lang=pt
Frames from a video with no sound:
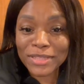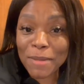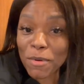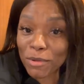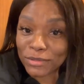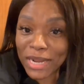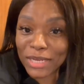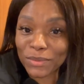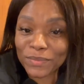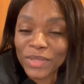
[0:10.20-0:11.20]
a entrar para o meu
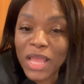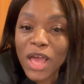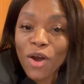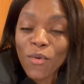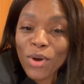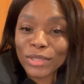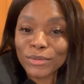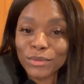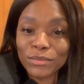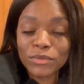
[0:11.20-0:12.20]
treino
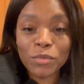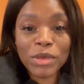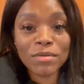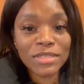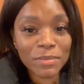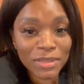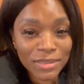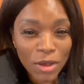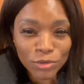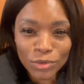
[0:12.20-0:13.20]
quando tomei
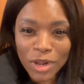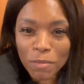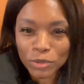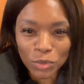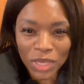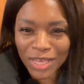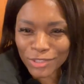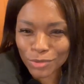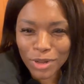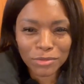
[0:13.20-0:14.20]
conhecimento que é um jornal
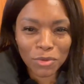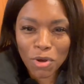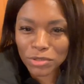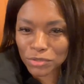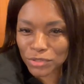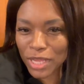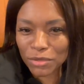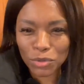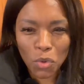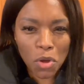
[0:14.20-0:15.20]
português, Jornal de Negócios,
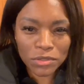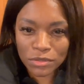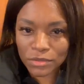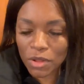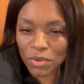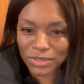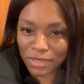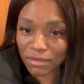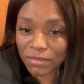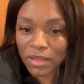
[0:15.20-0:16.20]
Diário de Negócios, algo
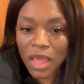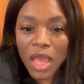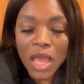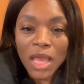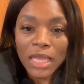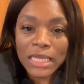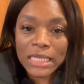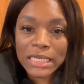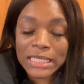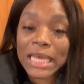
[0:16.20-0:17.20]
assim,
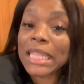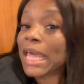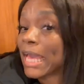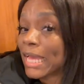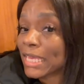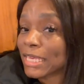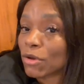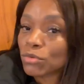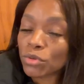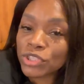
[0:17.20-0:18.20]
uh, que alega que
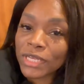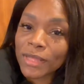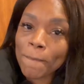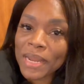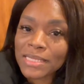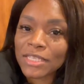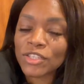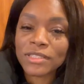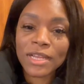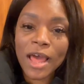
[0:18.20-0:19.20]
eu estou cheia de empresas
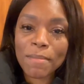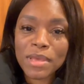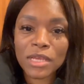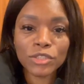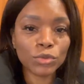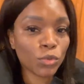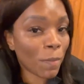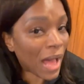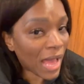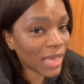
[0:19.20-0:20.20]
nas Arábias, no
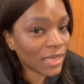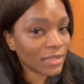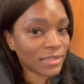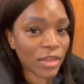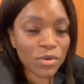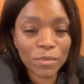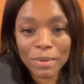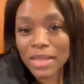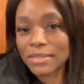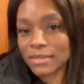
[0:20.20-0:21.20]
Dubai, que tenho
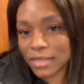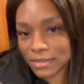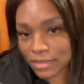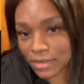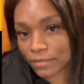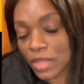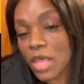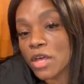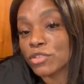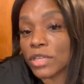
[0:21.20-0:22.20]
empresas e etc.
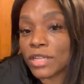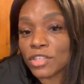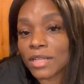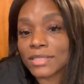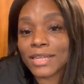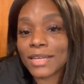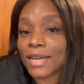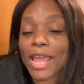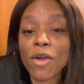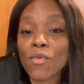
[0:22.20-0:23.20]
Gostaria de esclarecer
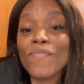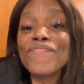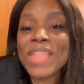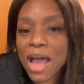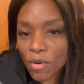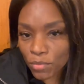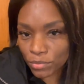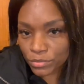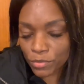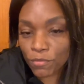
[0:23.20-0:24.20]
que eu não
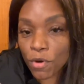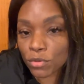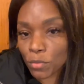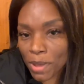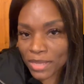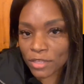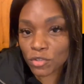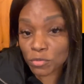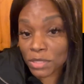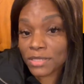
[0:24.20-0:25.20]
vou ao Dubai
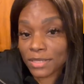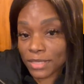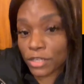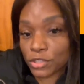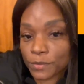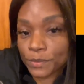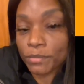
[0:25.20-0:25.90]
desde 2016.